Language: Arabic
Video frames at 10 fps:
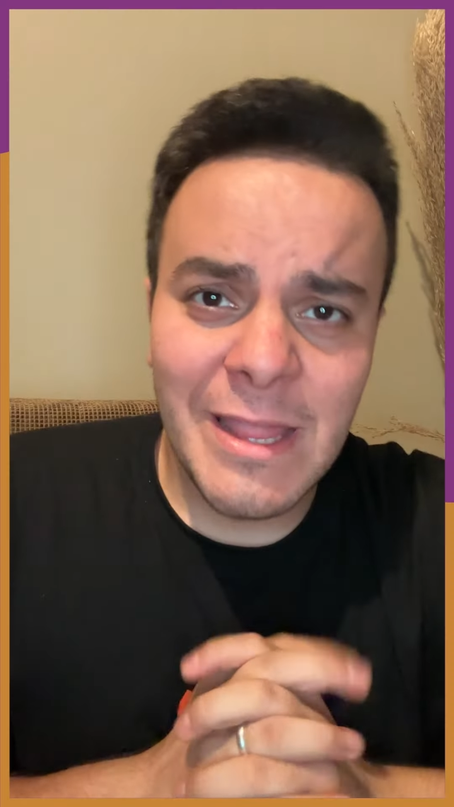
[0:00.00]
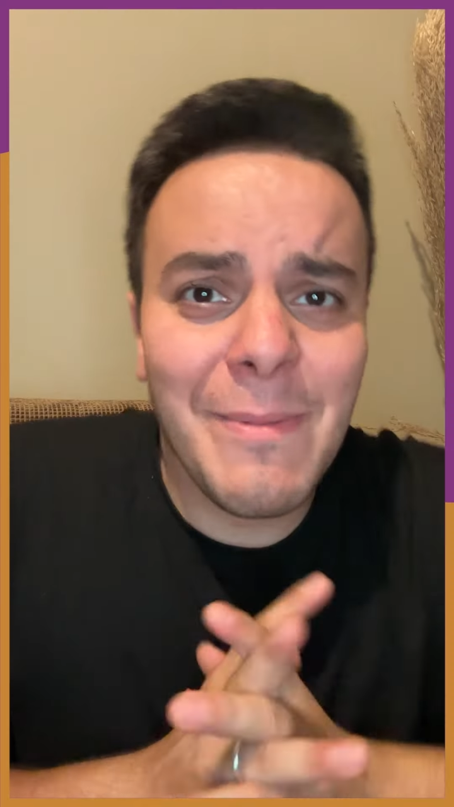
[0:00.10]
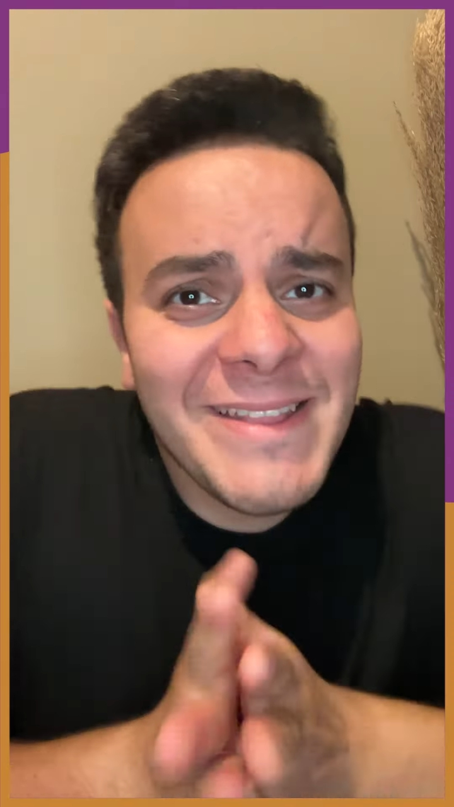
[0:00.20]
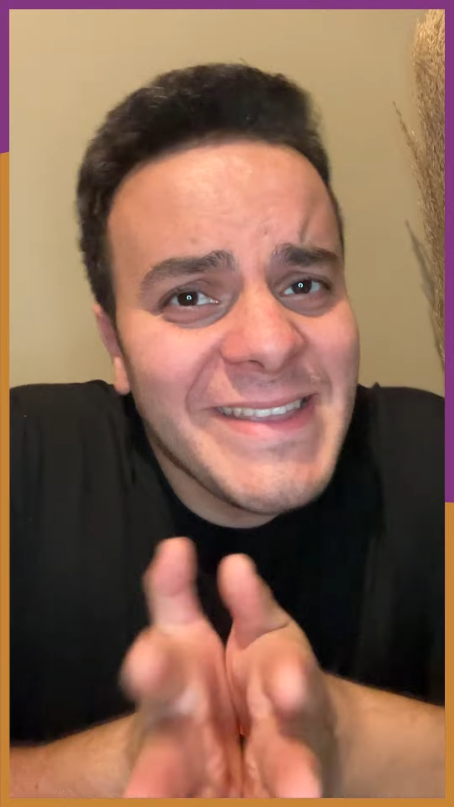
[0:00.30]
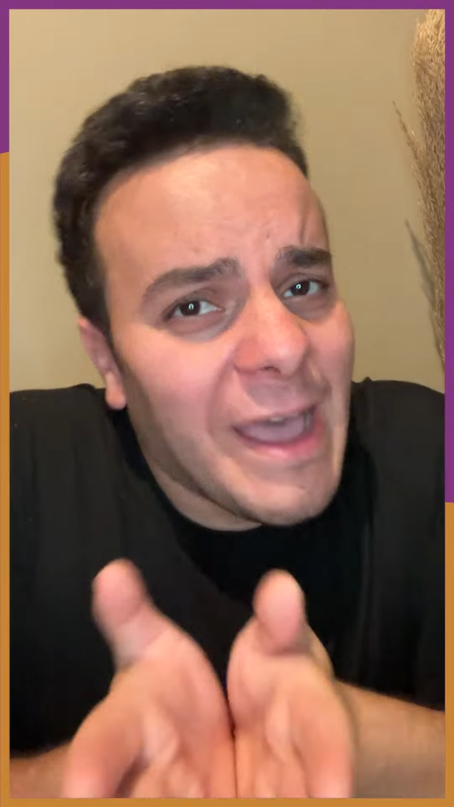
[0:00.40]

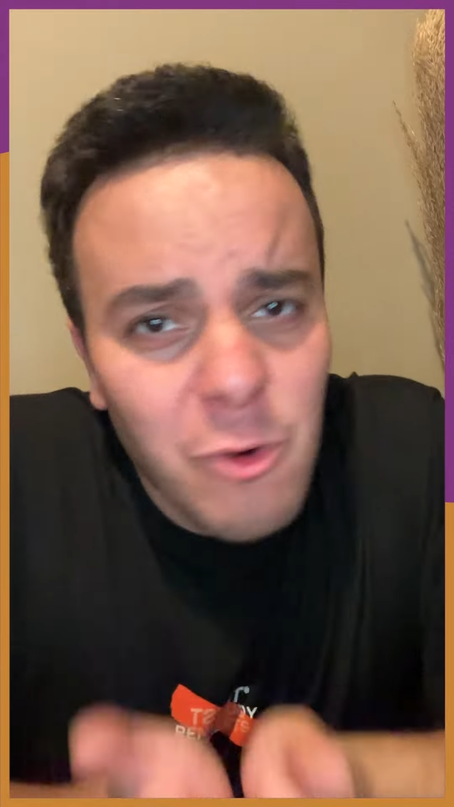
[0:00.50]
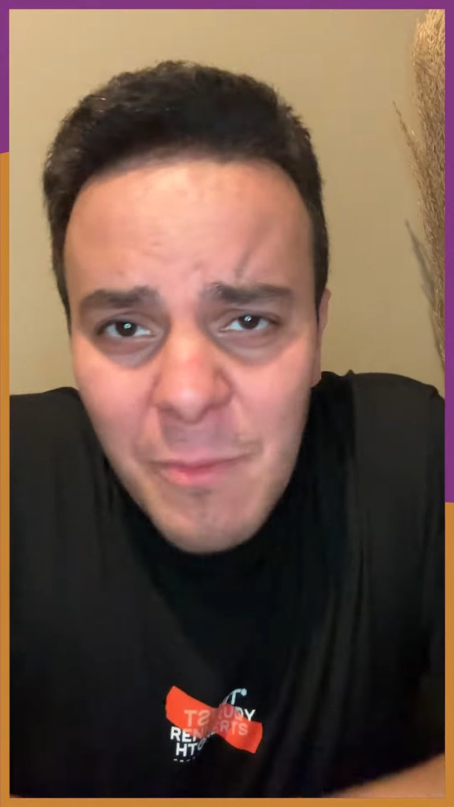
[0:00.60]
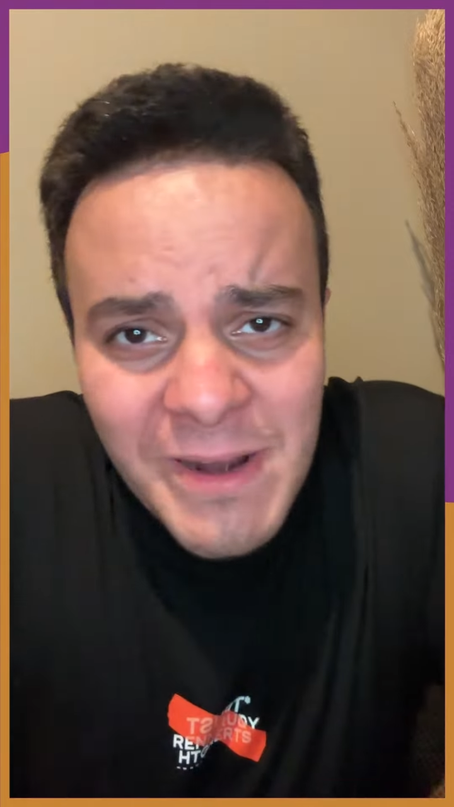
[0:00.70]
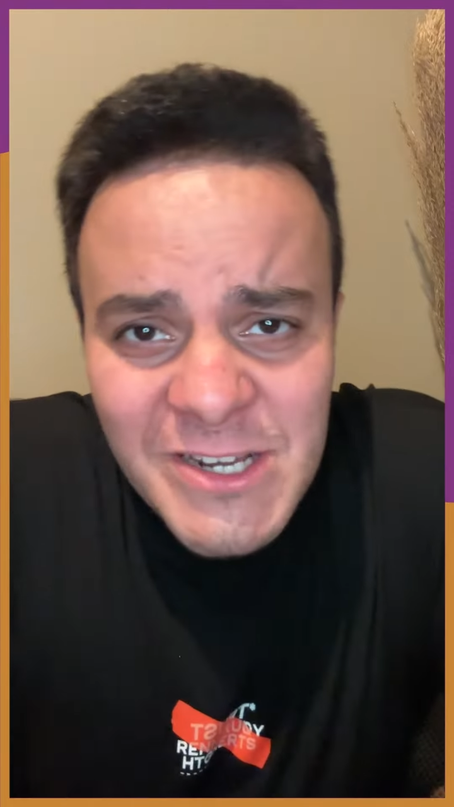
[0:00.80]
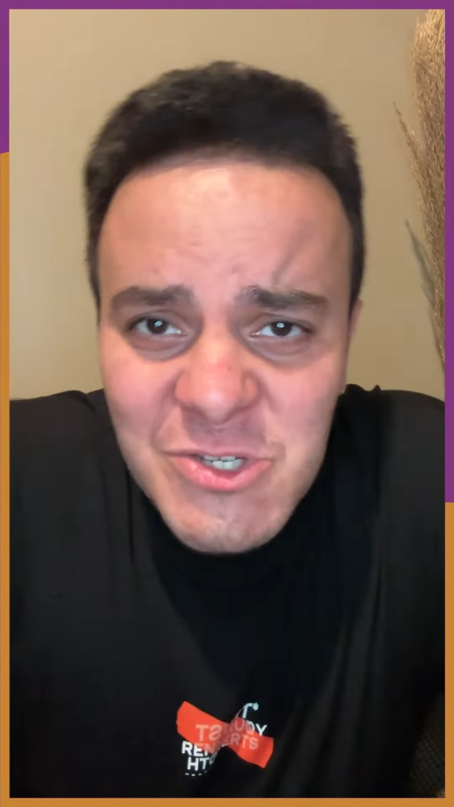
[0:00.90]
طبعا دي اول
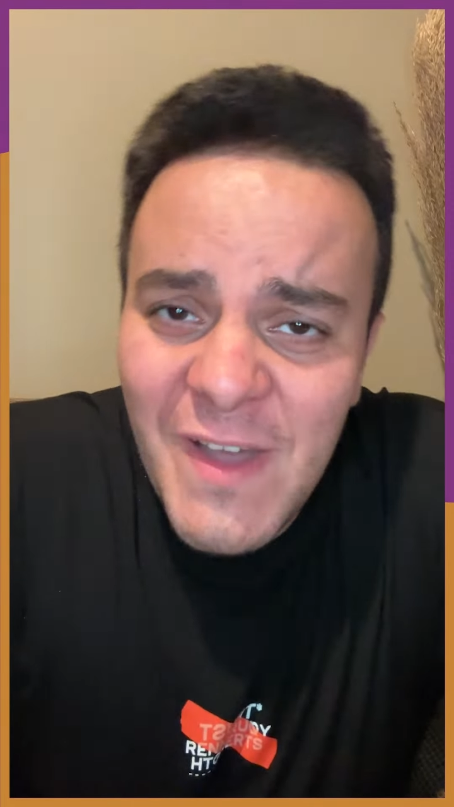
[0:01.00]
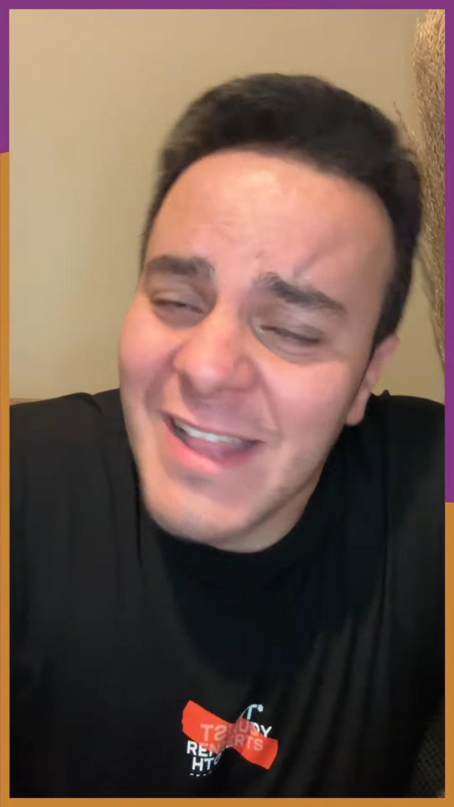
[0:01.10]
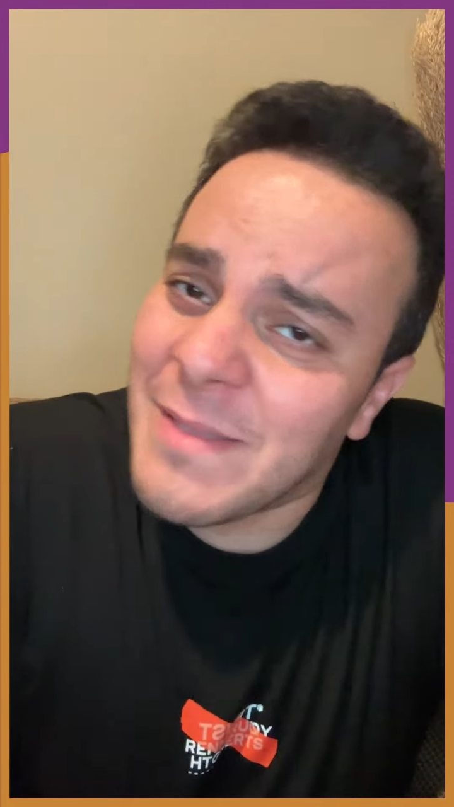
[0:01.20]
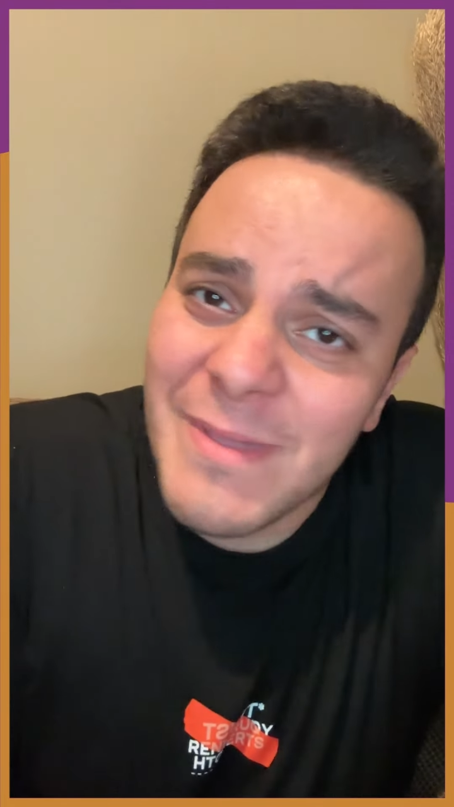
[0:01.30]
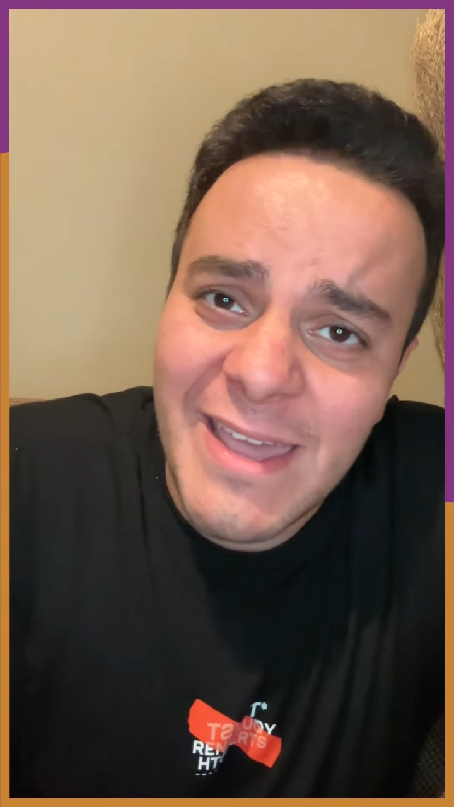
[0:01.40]
مره نشوف
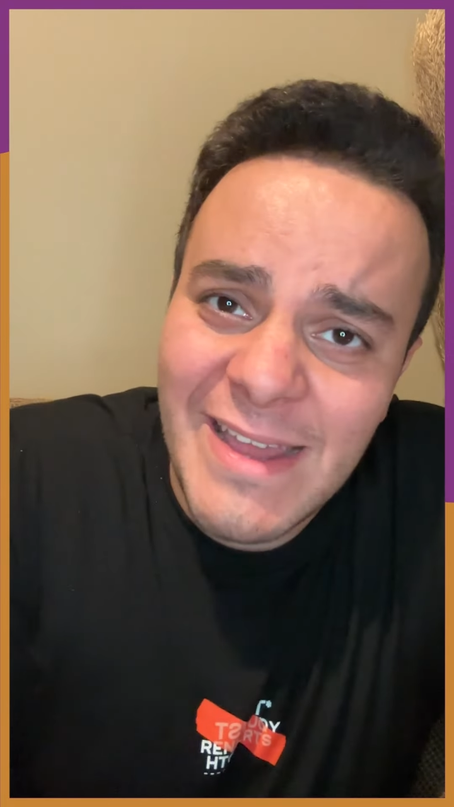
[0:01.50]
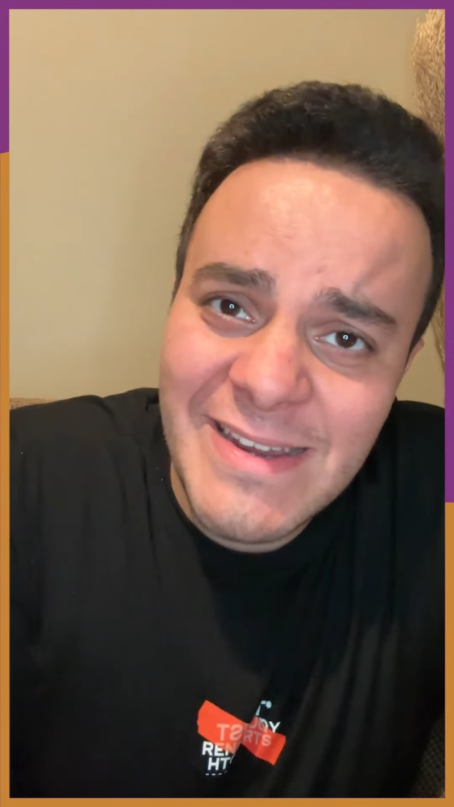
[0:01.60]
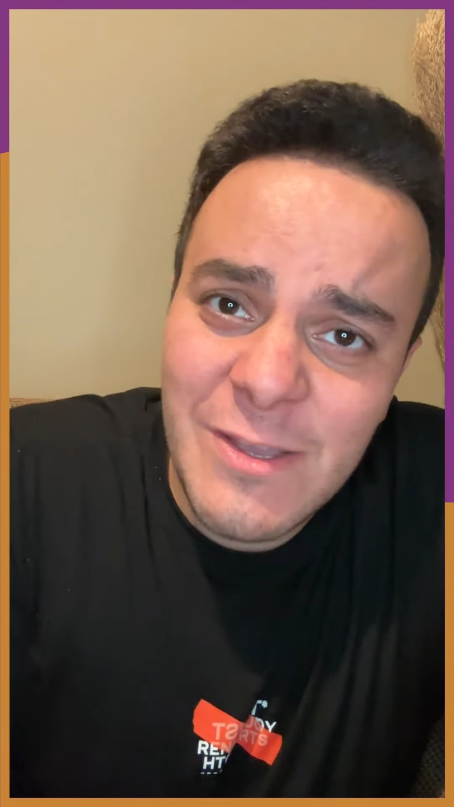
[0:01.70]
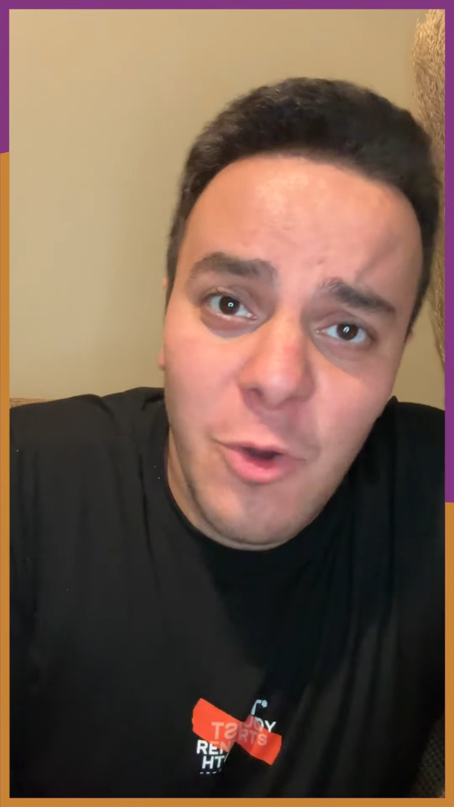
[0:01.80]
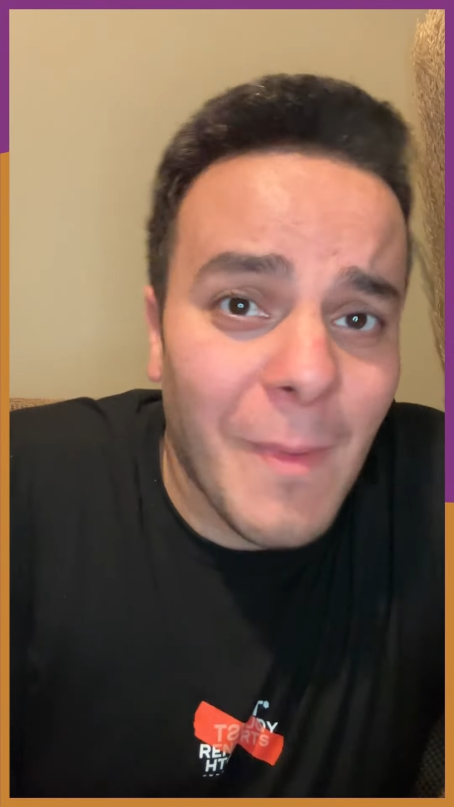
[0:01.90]
حد
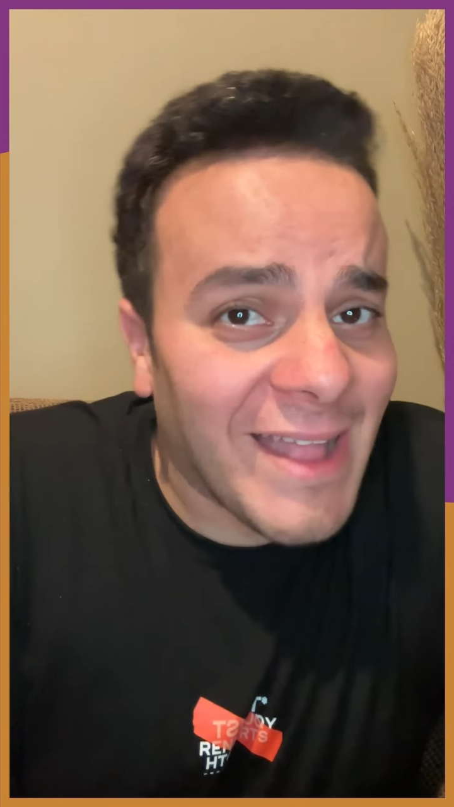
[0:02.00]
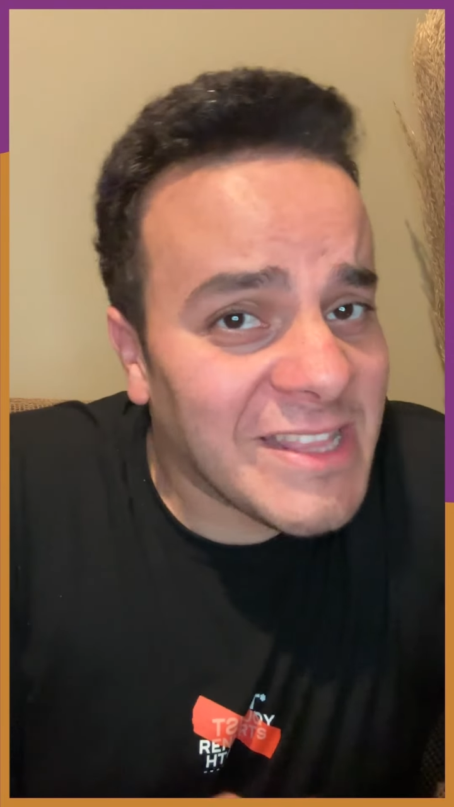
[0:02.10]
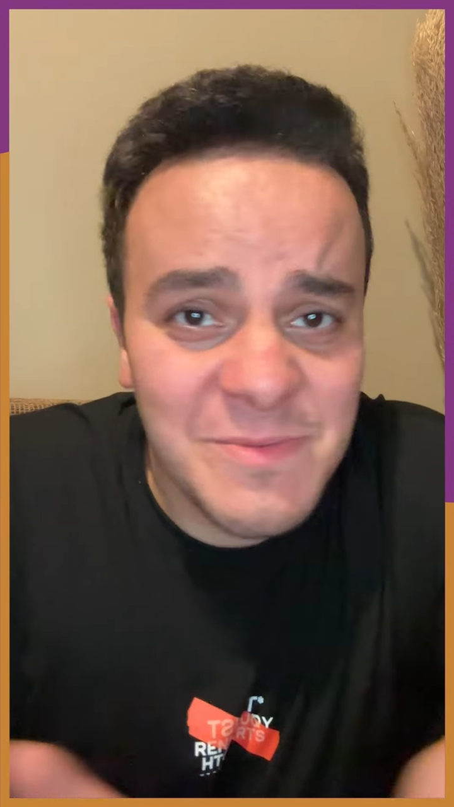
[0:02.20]
بيغني ومحدش